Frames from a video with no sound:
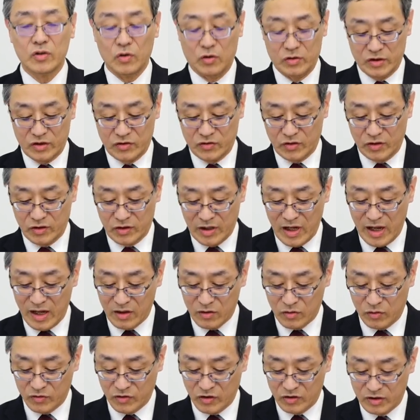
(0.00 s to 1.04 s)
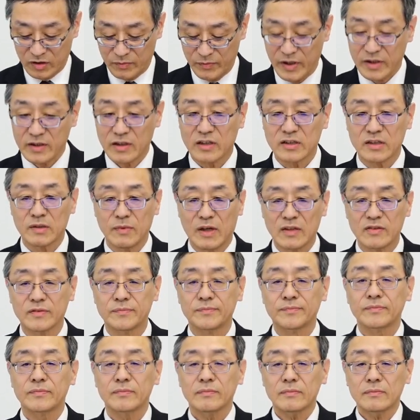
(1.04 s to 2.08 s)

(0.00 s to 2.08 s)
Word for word: 業についてご説明いたします。